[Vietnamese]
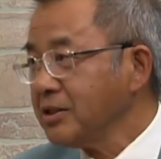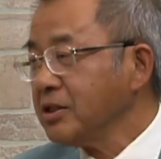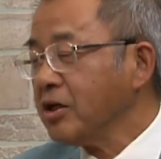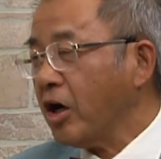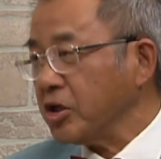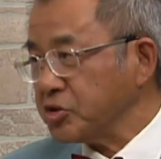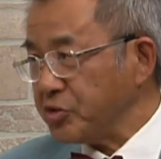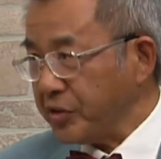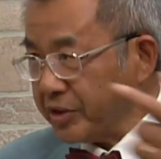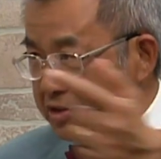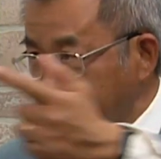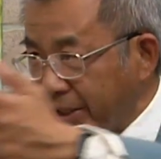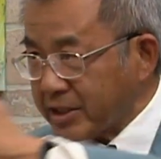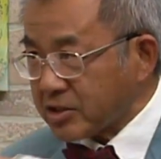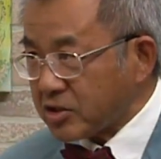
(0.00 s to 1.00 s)
họ chuyển
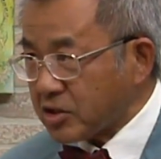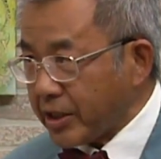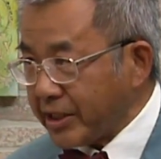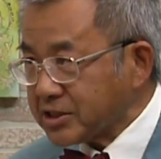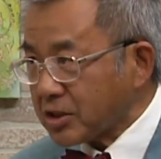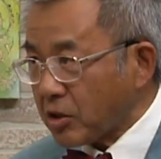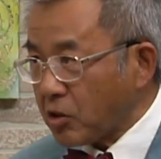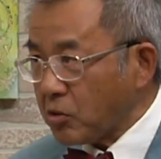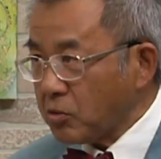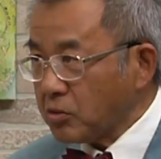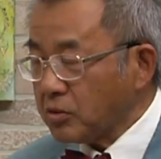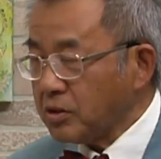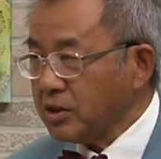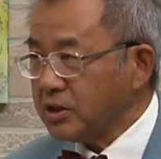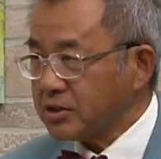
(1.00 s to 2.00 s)
cho escrow
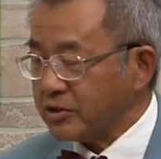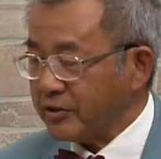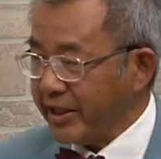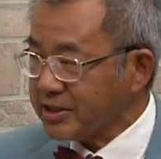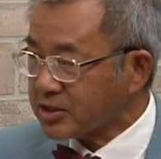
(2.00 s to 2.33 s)
rồi